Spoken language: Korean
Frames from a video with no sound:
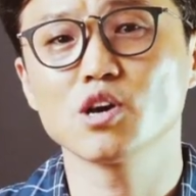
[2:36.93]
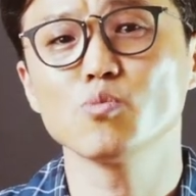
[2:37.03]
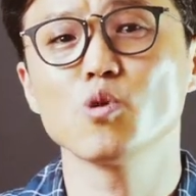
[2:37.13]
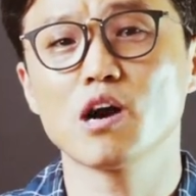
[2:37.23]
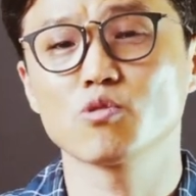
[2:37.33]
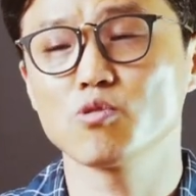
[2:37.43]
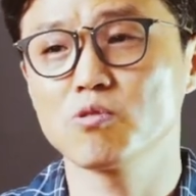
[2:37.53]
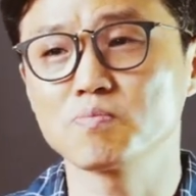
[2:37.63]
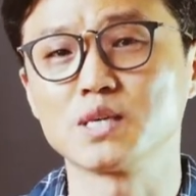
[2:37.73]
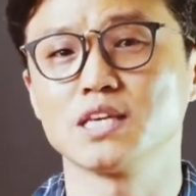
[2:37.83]

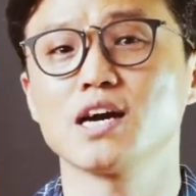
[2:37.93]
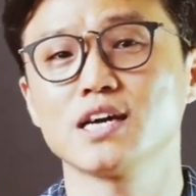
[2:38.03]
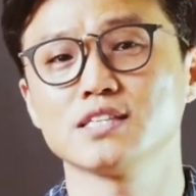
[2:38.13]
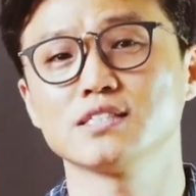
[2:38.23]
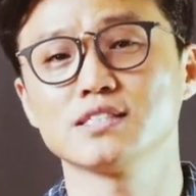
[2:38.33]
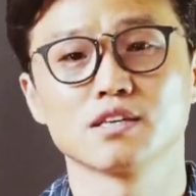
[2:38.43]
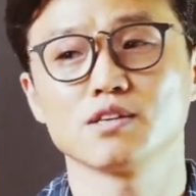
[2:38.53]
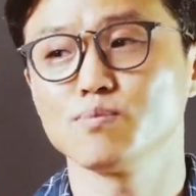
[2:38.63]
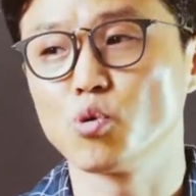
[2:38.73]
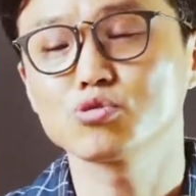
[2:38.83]
혐오하고 비하하는
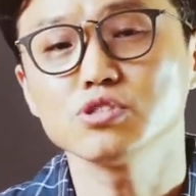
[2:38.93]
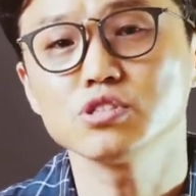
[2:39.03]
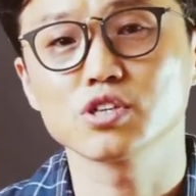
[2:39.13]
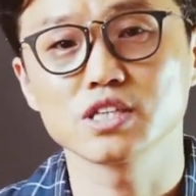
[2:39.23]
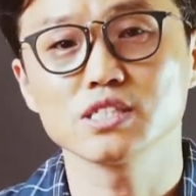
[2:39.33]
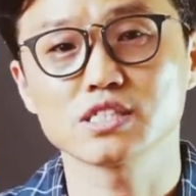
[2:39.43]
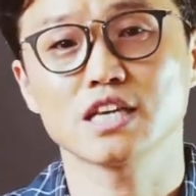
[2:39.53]
그런 모순적인